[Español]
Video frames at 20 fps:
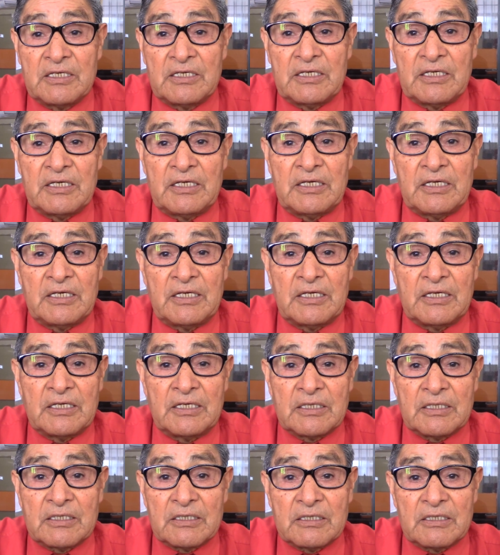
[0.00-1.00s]

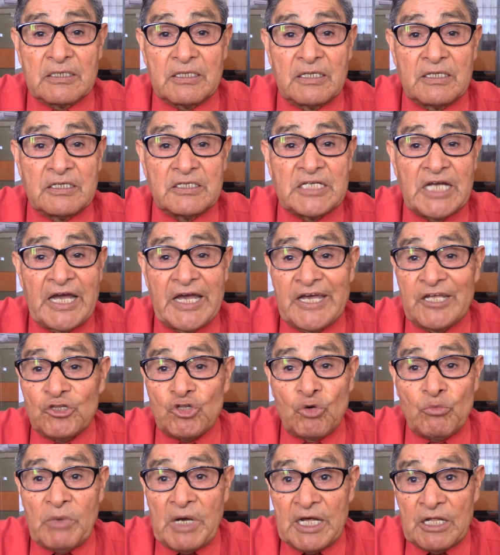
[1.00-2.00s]
eh, ya he
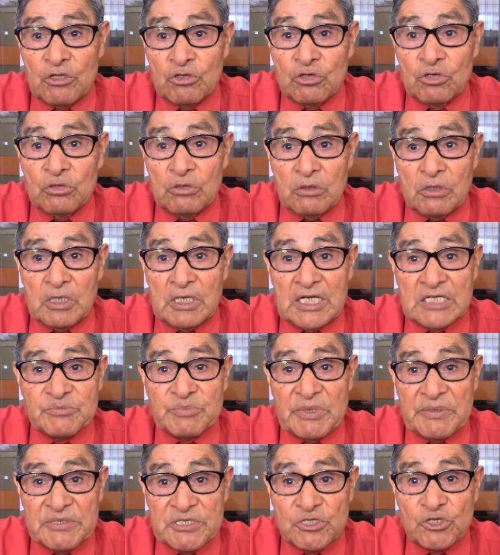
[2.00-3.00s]
tomado las
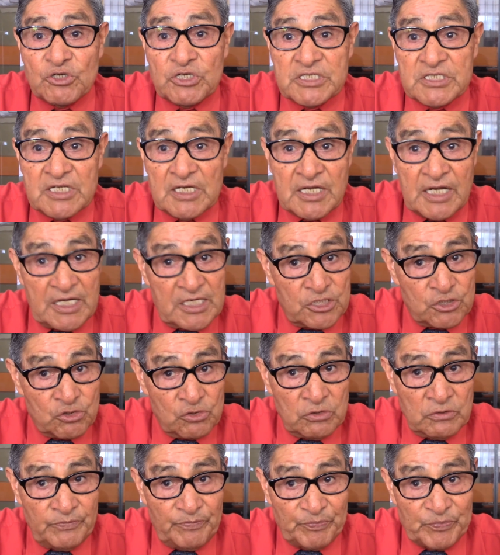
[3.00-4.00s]
previsiones del caso,